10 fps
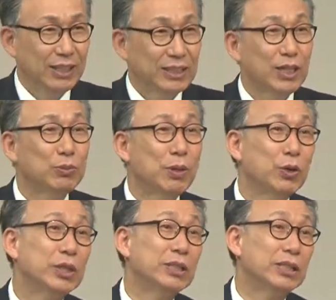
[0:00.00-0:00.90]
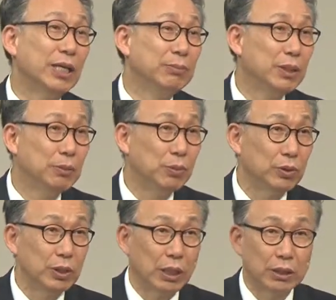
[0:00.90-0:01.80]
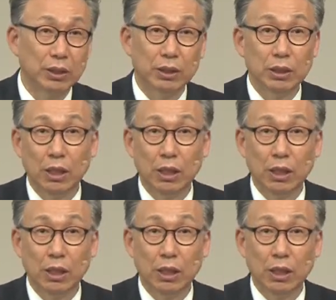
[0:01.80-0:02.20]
사도 바울이 그 재미를 본 것 같아요.